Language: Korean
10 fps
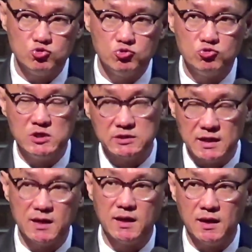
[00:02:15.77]
쭉
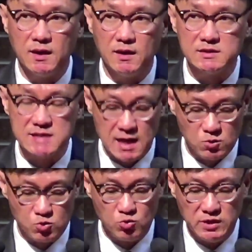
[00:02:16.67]
읽다가
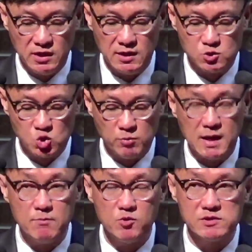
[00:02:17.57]
자꾸 이
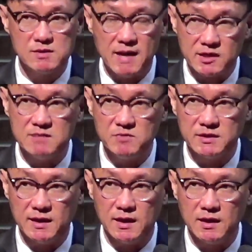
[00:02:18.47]
초반부에서
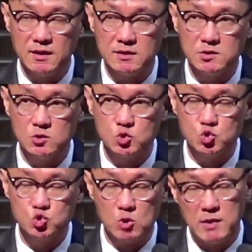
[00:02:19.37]
막힙니다.
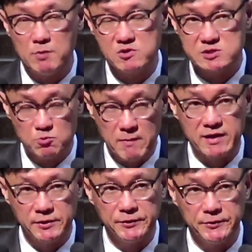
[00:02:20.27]
초반부에서 자꾸
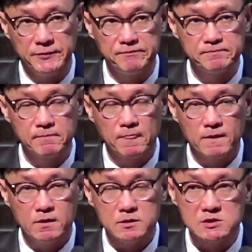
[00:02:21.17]
막혀요.
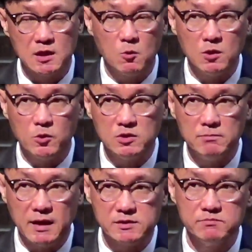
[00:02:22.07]
제가 원래
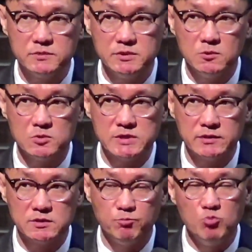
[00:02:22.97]
오늘
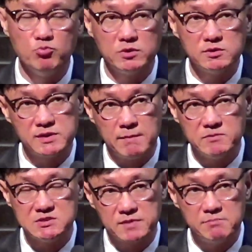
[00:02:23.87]
말씀드리고자 했던 본문은
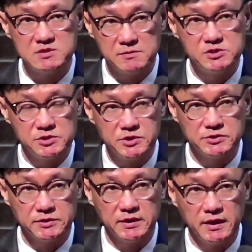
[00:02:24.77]
30,
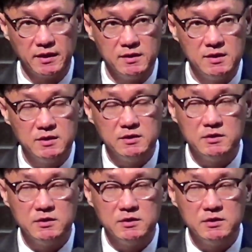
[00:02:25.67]
31절이었는데